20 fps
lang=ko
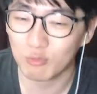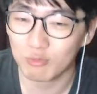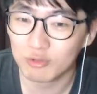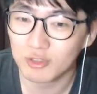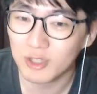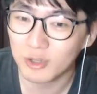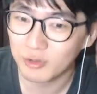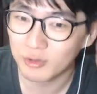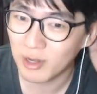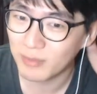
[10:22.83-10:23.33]

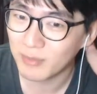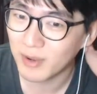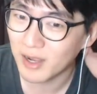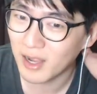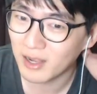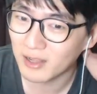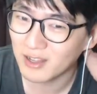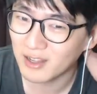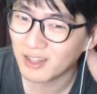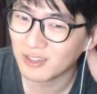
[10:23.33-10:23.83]
동구장을 아마
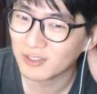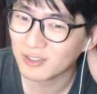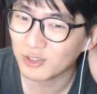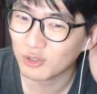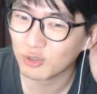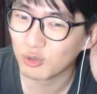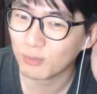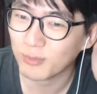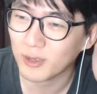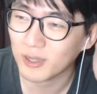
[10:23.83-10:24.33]
갈
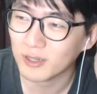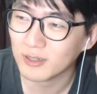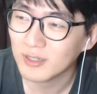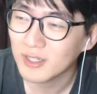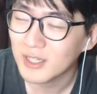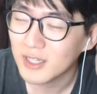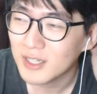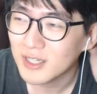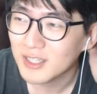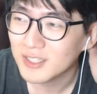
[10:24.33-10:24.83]
가능성이 높아요.
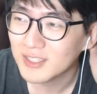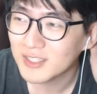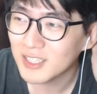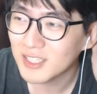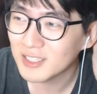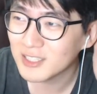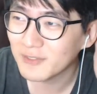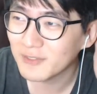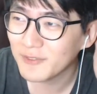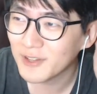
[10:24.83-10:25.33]

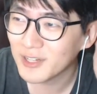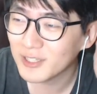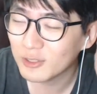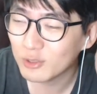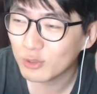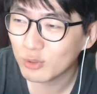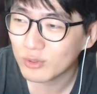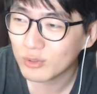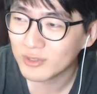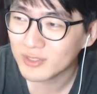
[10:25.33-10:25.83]
체이스
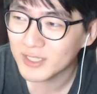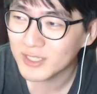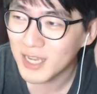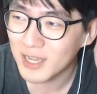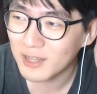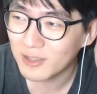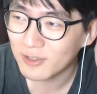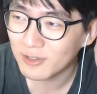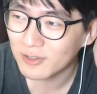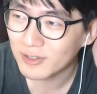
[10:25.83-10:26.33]
필드도
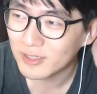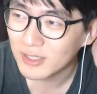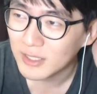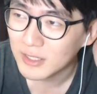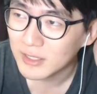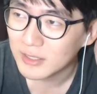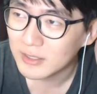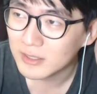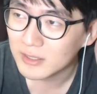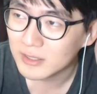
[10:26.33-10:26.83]
자연
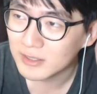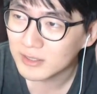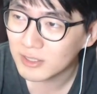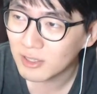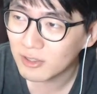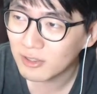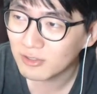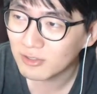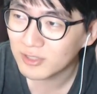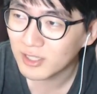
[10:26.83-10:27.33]
그
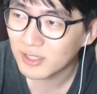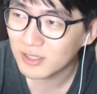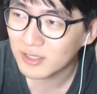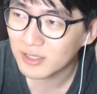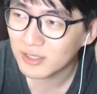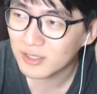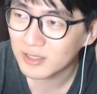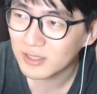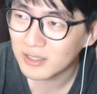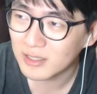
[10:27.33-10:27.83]

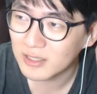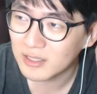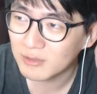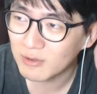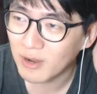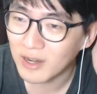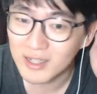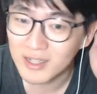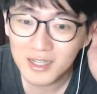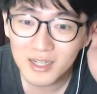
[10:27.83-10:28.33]

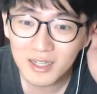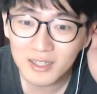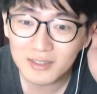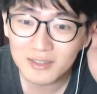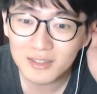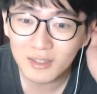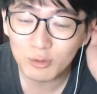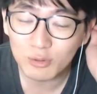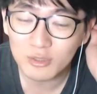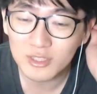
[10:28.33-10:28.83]
천연잔디
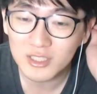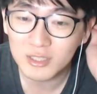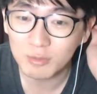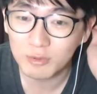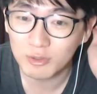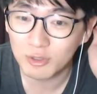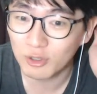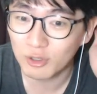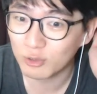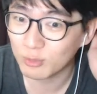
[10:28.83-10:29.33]
관리한다고
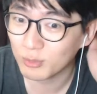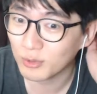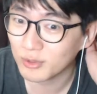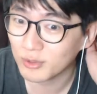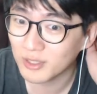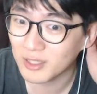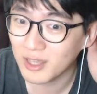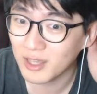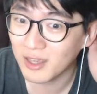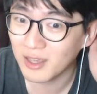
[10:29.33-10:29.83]
지붕
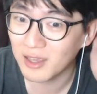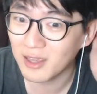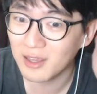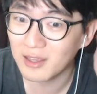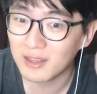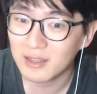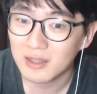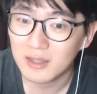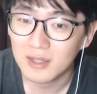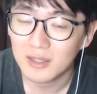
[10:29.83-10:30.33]
열어놓으면 그게
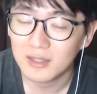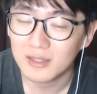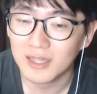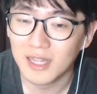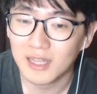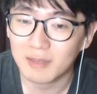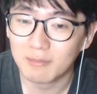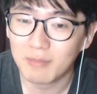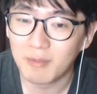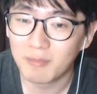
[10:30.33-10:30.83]

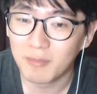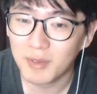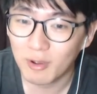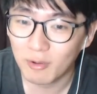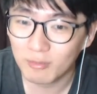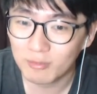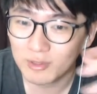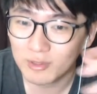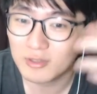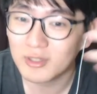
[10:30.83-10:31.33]

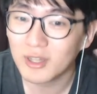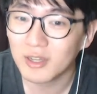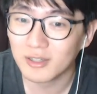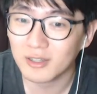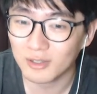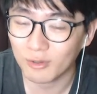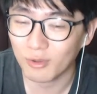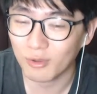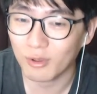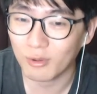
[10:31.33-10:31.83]
냉방비가 엄청
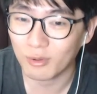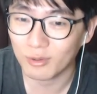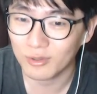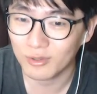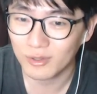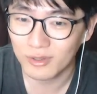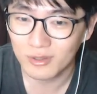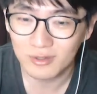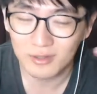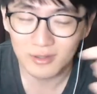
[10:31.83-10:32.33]
나간다고
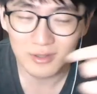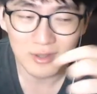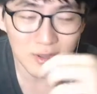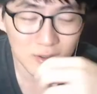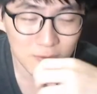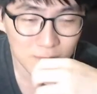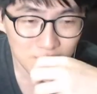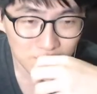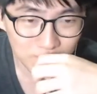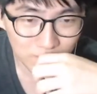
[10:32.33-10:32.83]
했거든요.
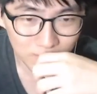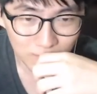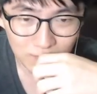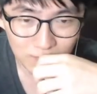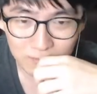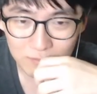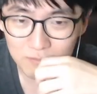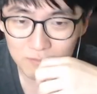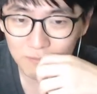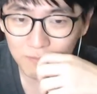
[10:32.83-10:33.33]

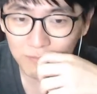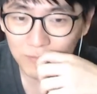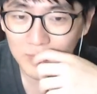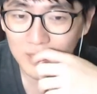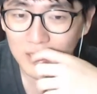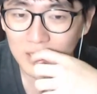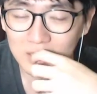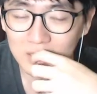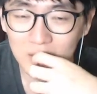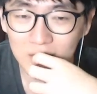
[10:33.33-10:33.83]

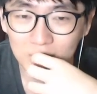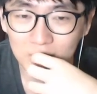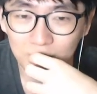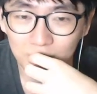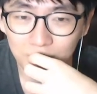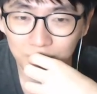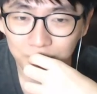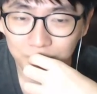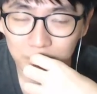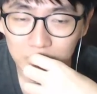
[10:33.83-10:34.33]
그래서